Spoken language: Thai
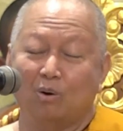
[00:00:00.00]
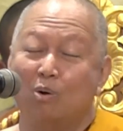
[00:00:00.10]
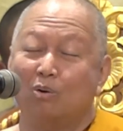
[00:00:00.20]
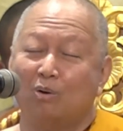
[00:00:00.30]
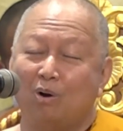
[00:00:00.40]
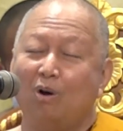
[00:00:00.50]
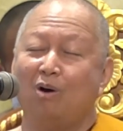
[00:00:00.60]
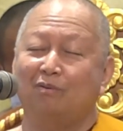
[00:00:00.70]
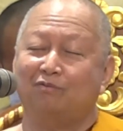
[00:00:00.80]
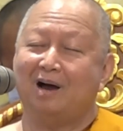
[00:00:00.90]
6ข้อ
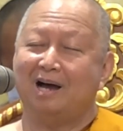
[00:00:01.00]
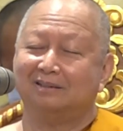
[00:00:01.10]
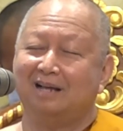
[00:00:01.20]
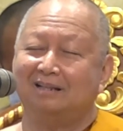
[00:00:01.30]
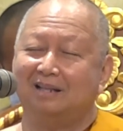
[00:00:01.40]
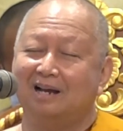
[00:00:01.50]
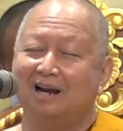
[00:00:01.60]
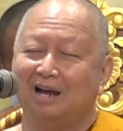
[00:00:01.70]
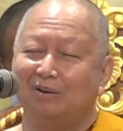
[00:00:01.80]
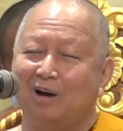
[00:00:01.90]
ฝากท่านทั้ง
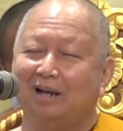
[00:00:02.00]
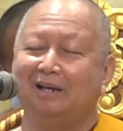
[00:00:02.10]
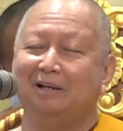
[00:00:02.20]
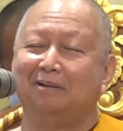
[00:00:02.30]
หลายไว้